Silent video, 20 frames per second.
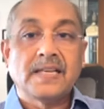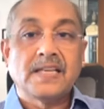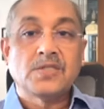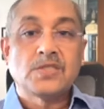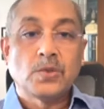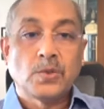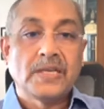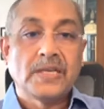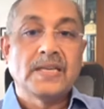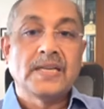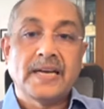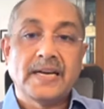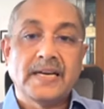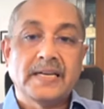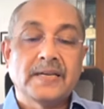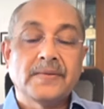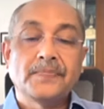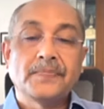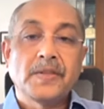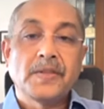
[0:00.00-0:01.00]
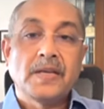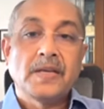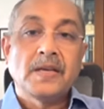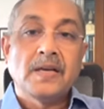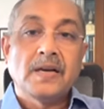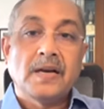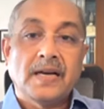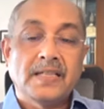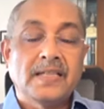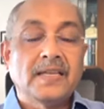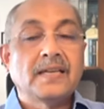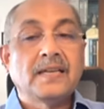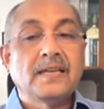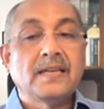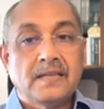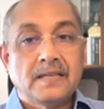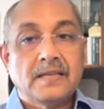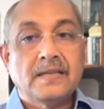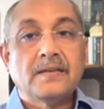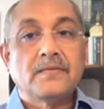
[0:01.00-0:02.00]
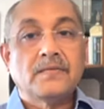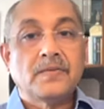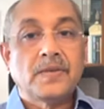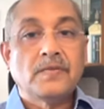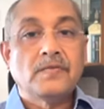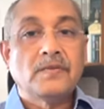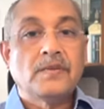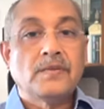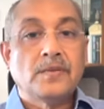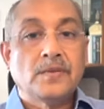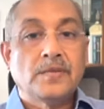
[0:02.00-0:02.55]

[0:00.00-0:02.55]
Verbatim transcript: द स्टोरी राइट आई थिंक वी